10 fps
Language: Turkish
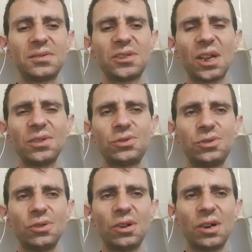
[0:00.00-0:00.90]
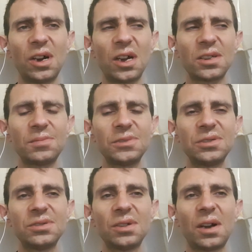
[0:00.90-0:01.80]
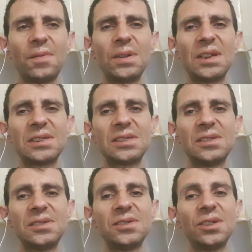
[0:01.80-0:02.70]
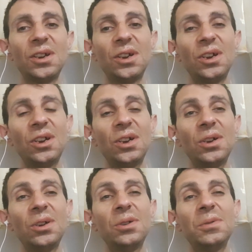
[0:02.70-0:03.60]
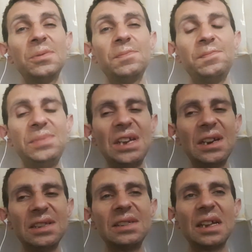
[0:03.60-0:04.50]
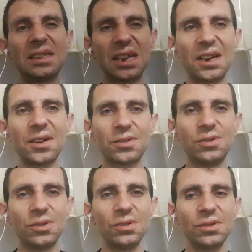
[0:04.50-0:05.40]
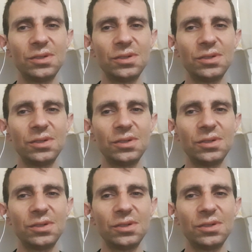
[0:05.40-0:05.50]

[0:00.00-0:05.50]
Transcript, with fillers: Çalışıyor. Adamın affedersiniz bir yerinden ter akıyor.